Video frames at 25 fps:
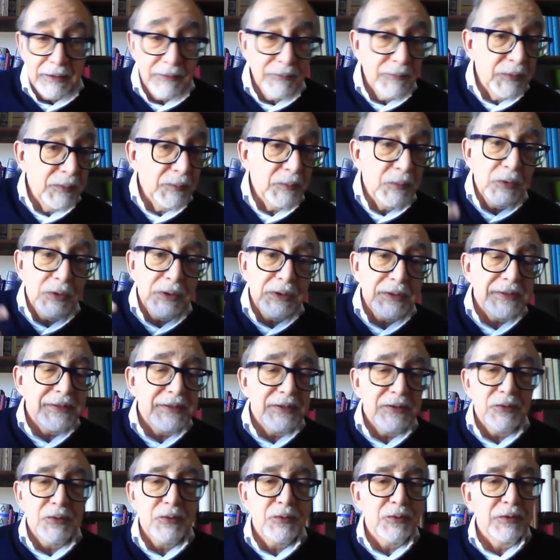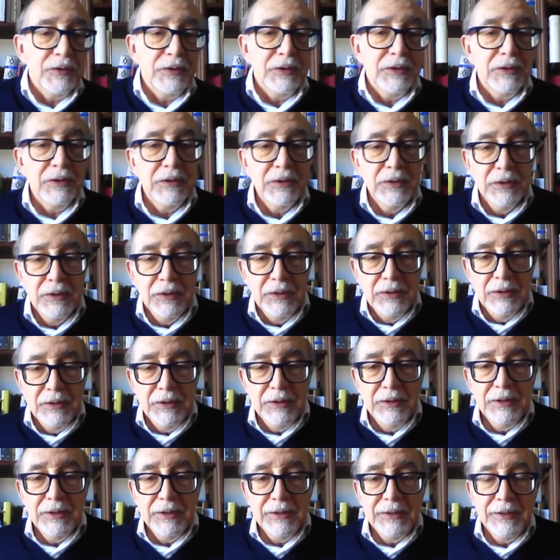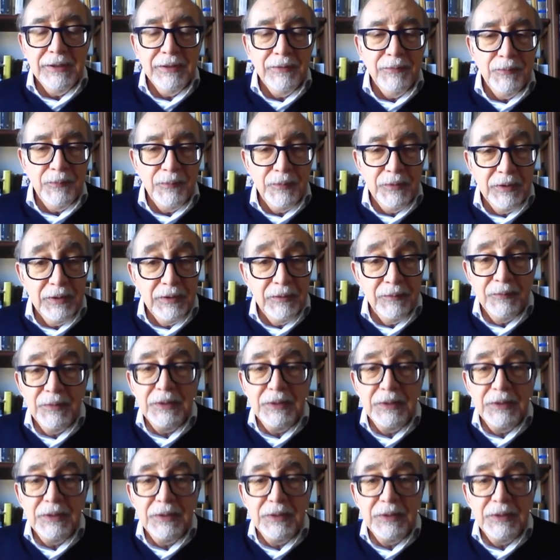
rammemorazione dei tempi